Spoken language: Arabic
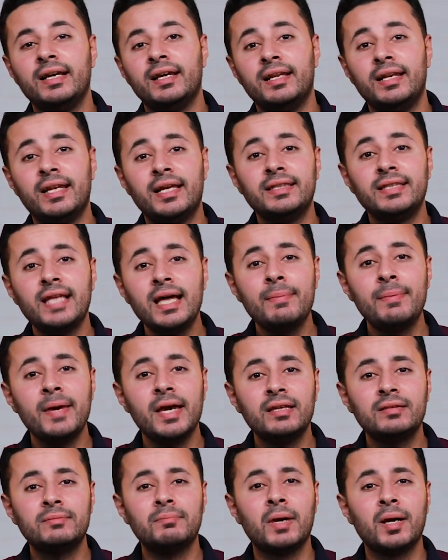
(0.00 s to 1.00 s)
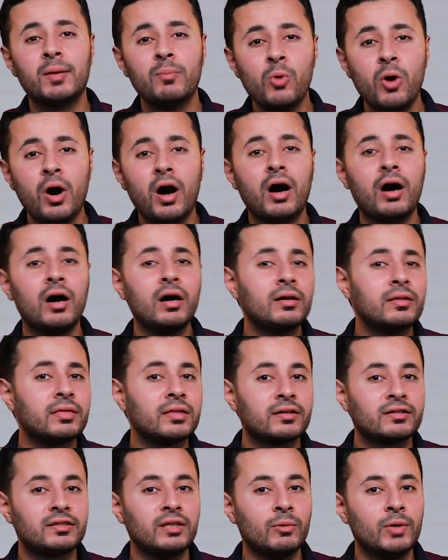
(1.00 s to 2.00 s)
إلا إنها بقت مجموعة
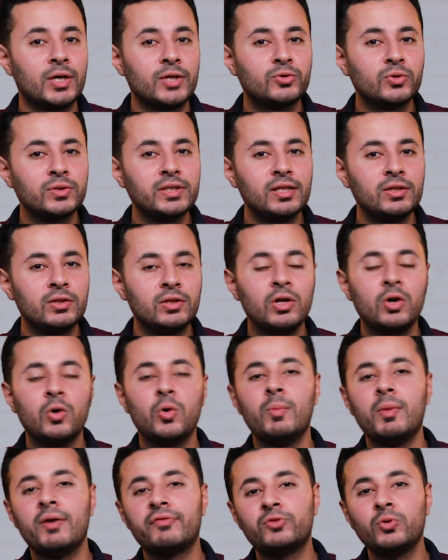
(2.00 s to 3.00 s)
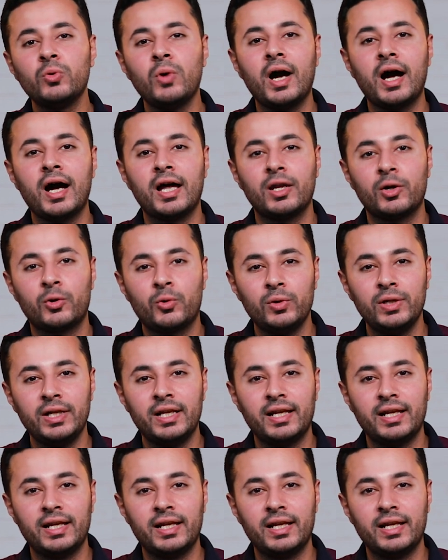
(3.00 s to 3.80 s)
أكثر توازنا ومفتوحة على كل